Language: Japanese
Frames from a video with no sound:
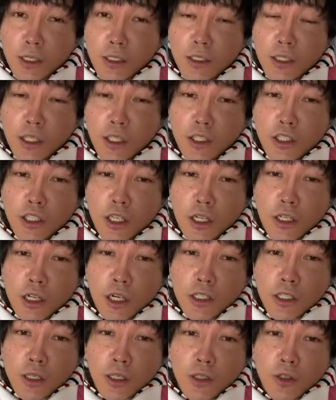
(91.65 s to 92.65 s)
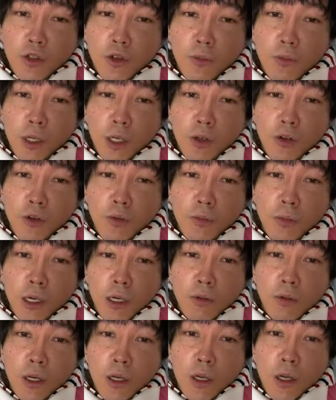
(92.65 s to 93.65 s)
精神薬ありがとうございます。こんばんは、こんば
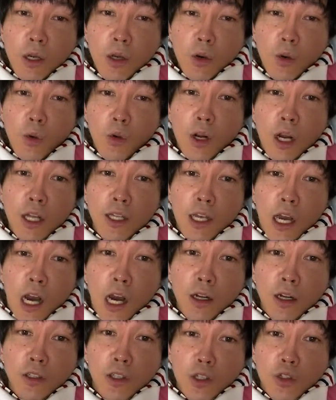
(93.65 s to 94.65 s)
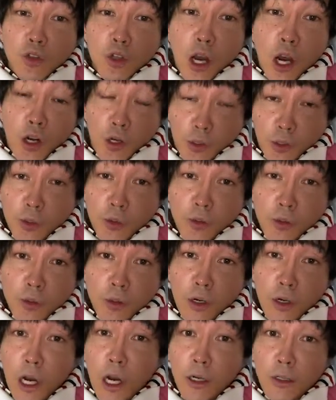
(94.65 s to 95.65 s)
んは。お金あるでしょ？あるよ。
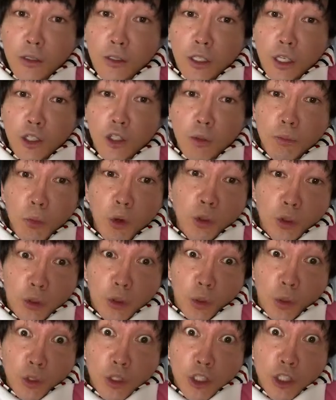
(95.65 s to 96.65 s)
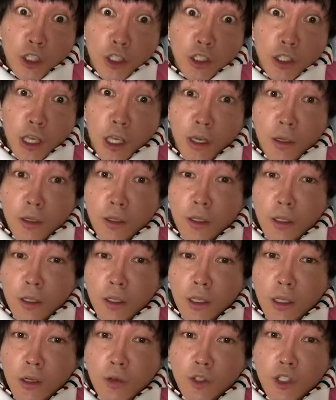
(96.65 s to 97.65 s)
あるけど、もっと欲しいんだよ。
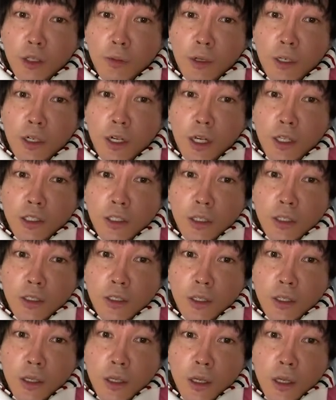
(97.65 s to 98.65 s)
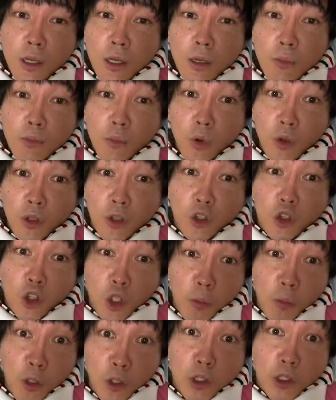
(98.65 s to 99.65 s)
ね、お茶ばくありがとうございます。もっ
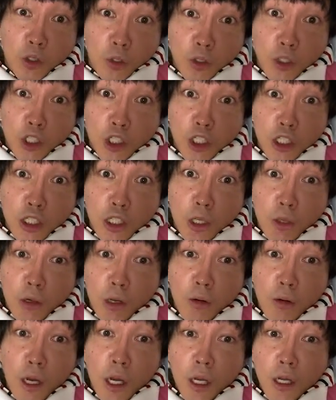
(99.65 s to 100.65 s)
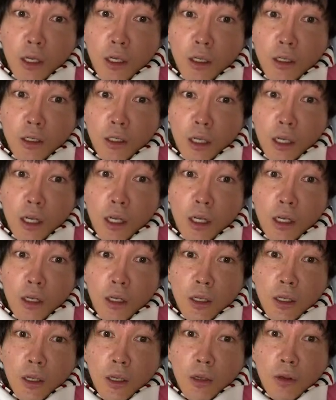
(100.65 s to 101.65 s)
ともっと欲しいんだよ、俺は。な、
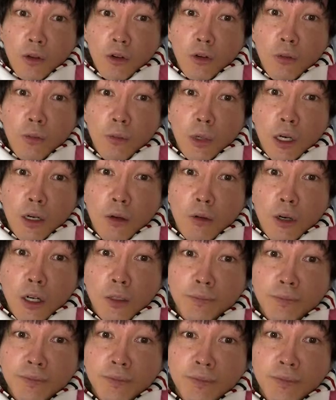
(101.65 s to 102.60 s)
こんばんは。